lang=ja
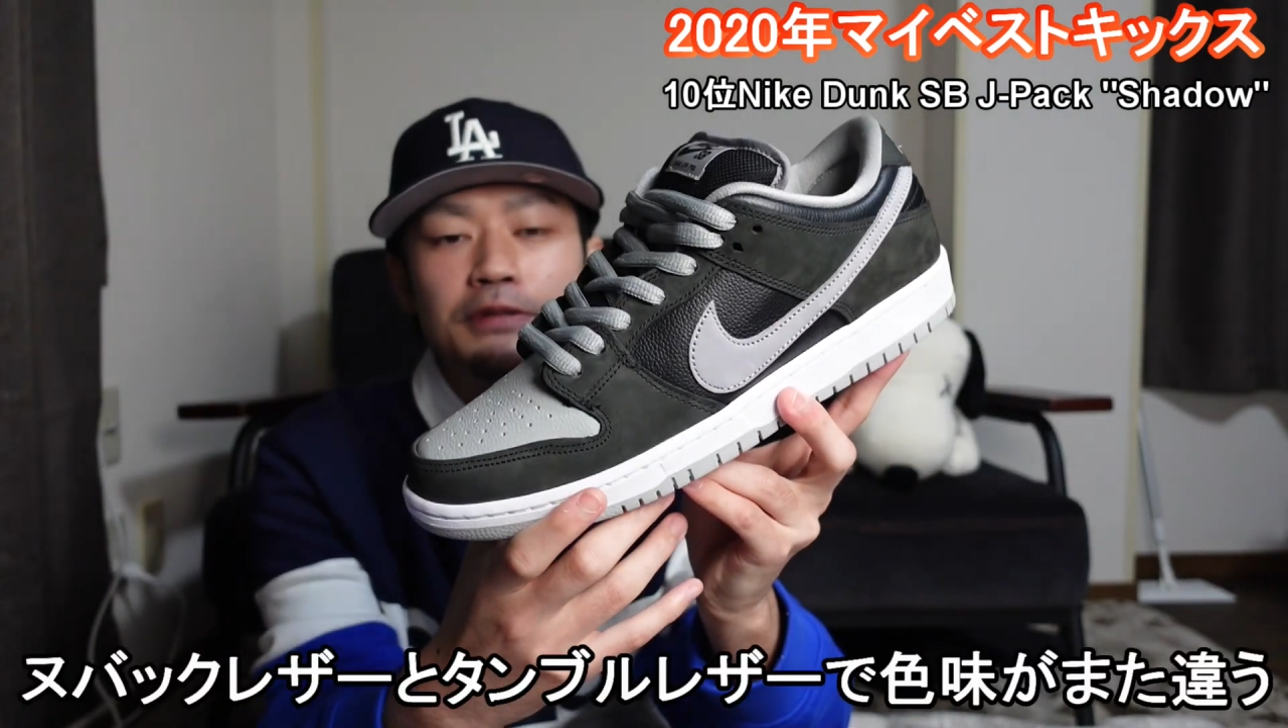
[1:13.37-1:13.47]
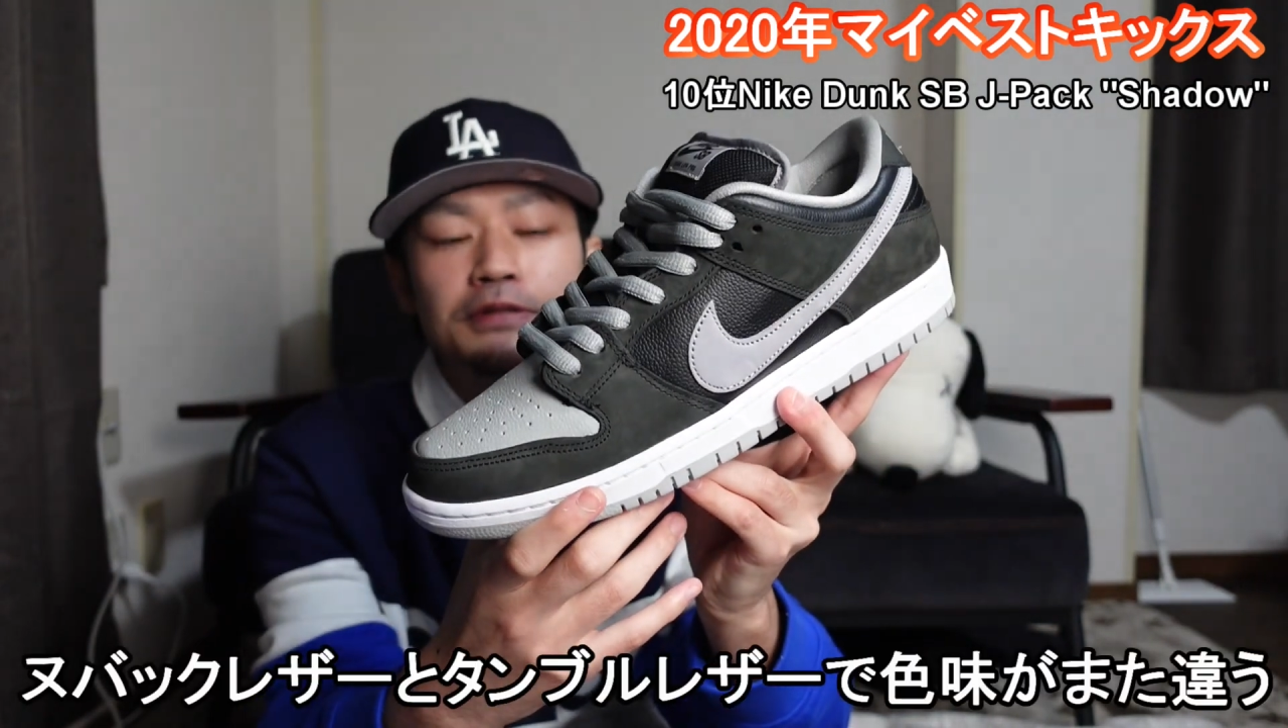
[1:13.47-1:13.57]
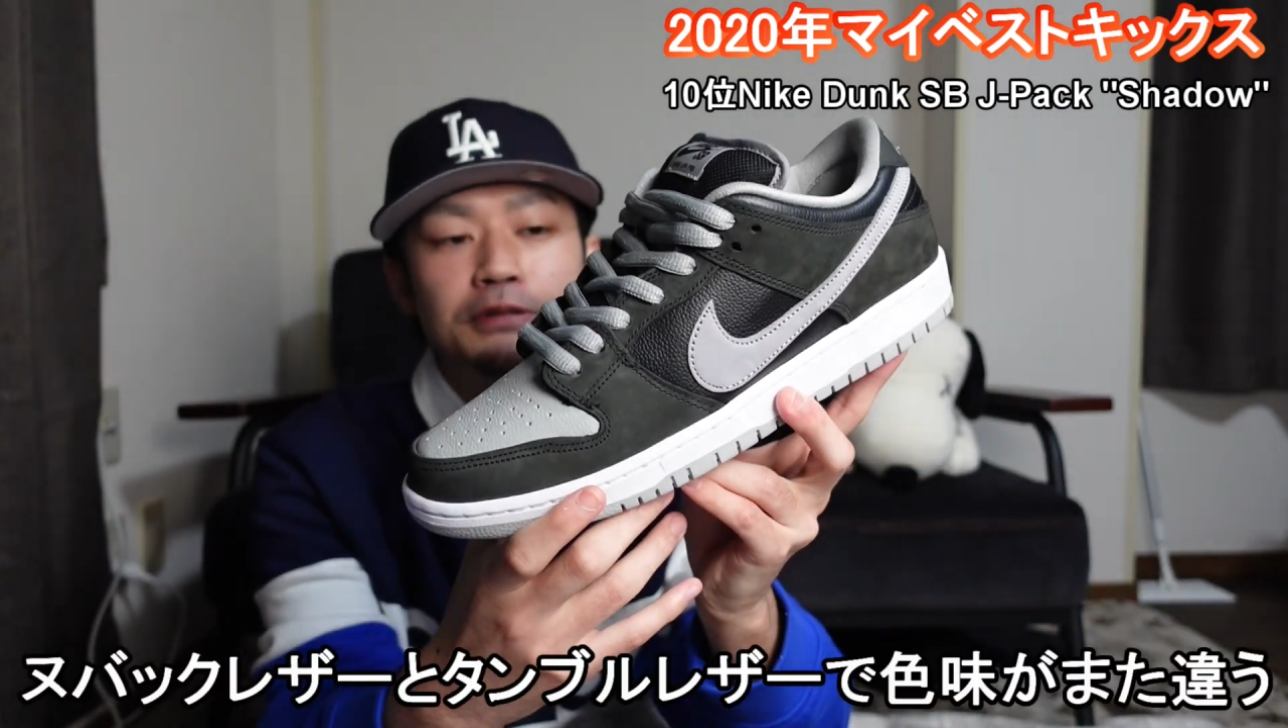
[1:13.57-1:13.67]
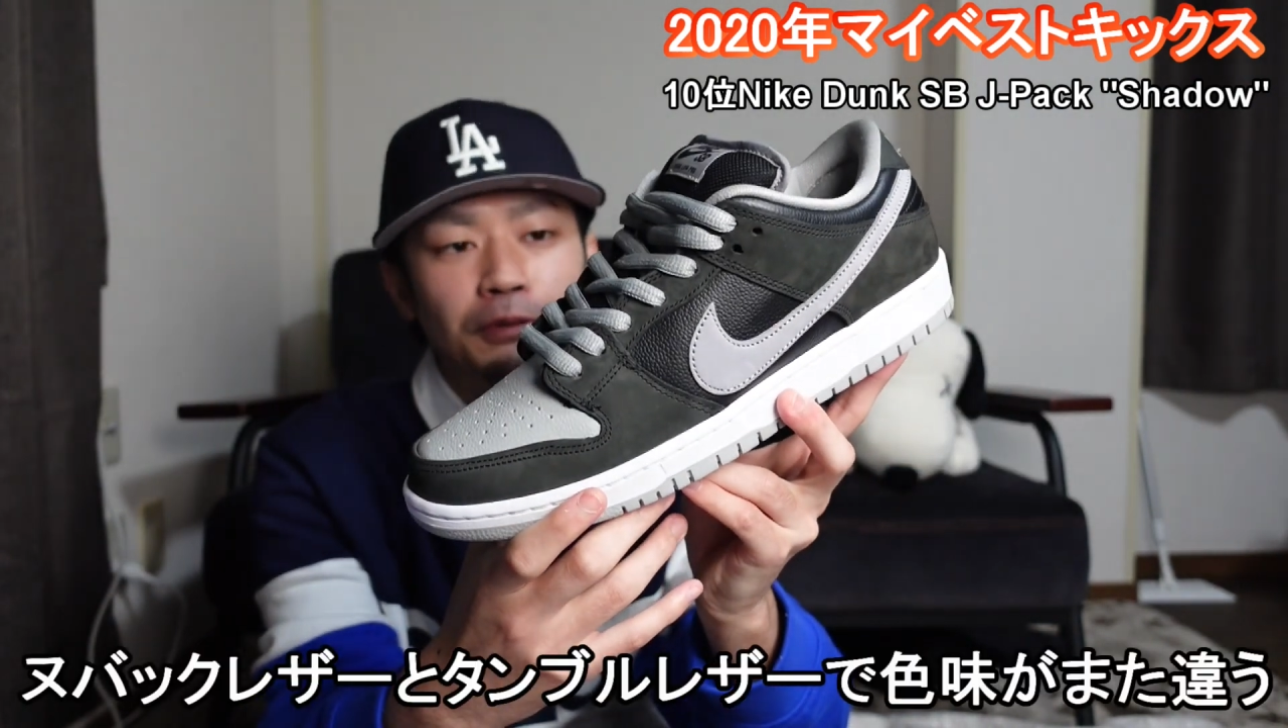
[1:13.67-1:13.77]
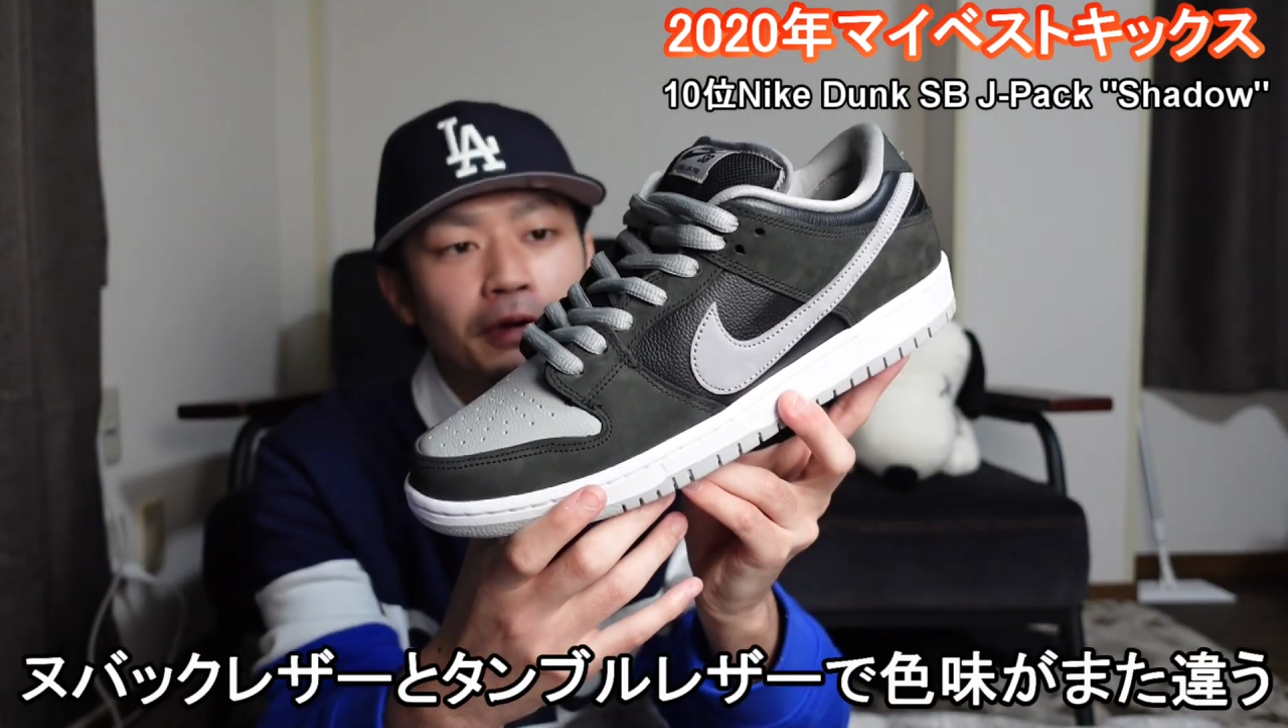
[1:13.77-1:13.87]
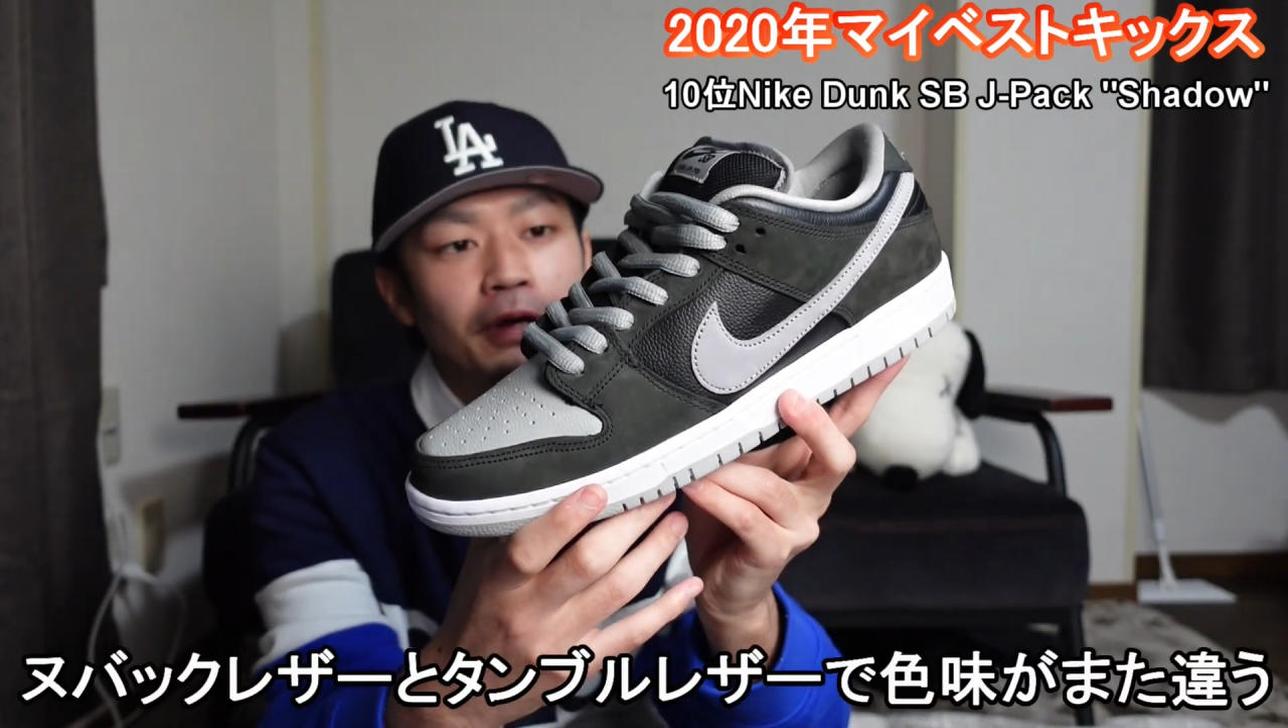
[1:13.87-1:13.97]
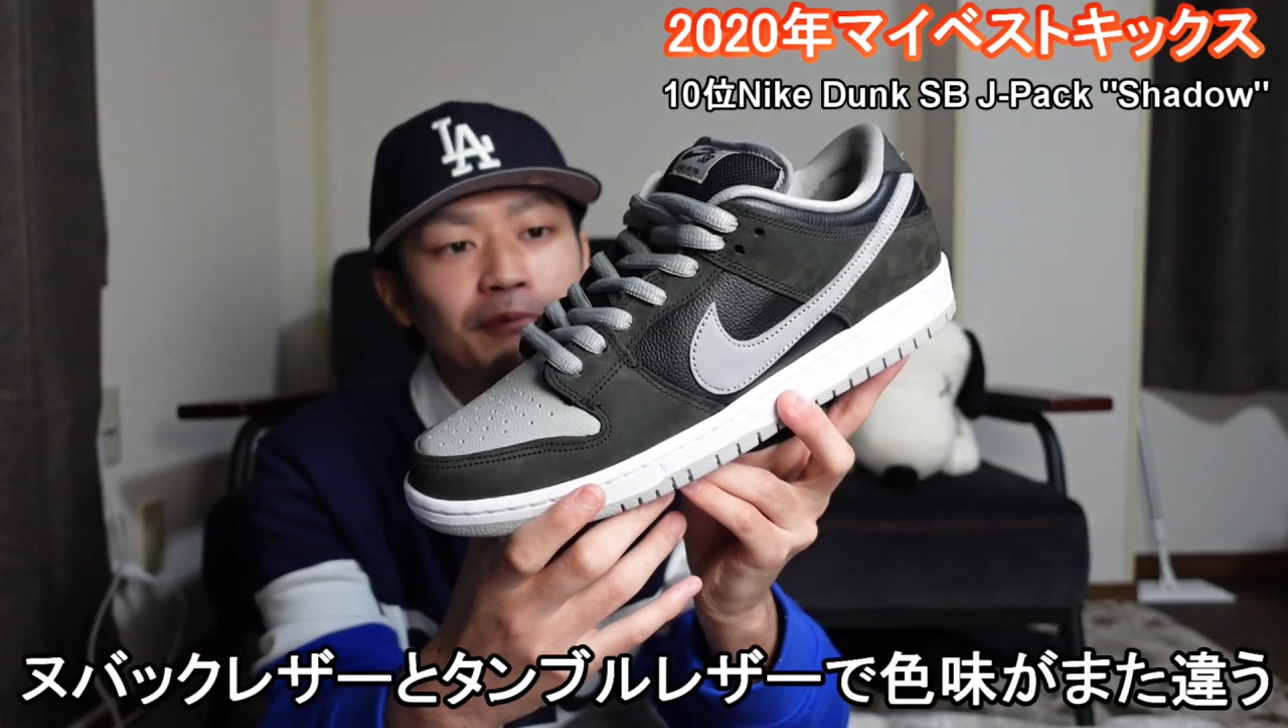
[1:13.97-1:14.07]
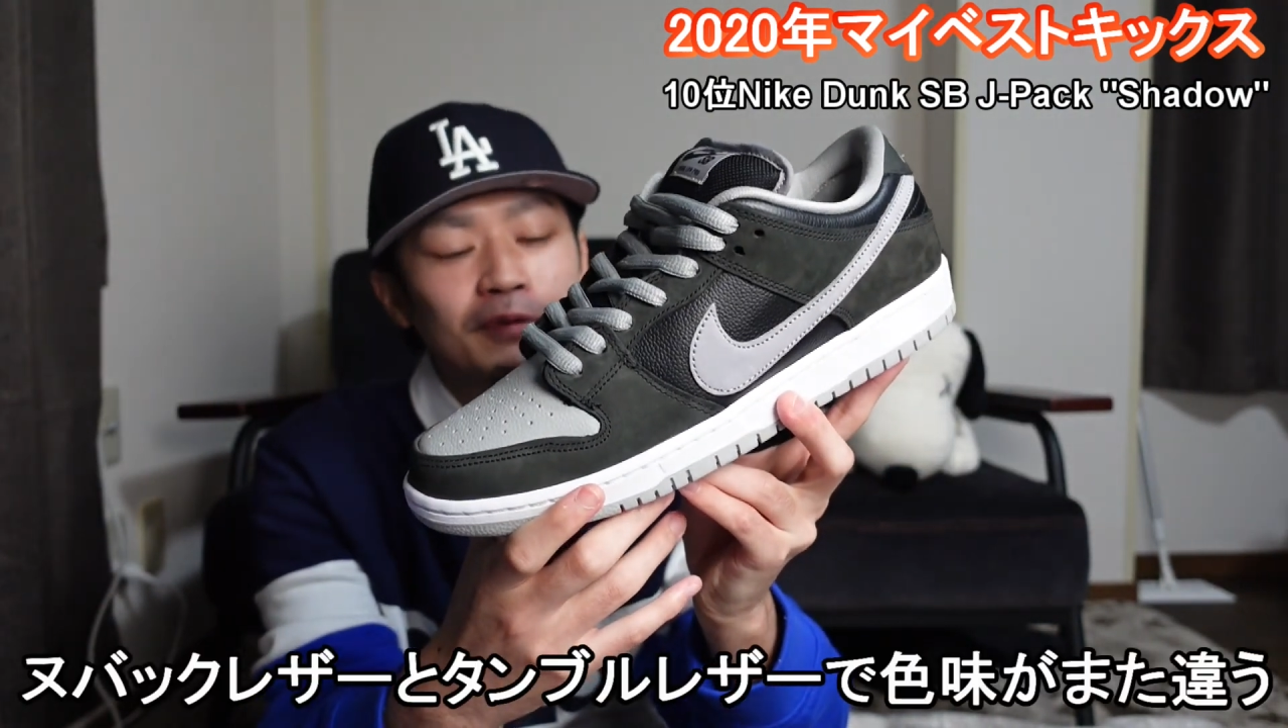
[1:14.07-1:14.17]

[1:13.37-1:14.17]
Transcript: んですよね。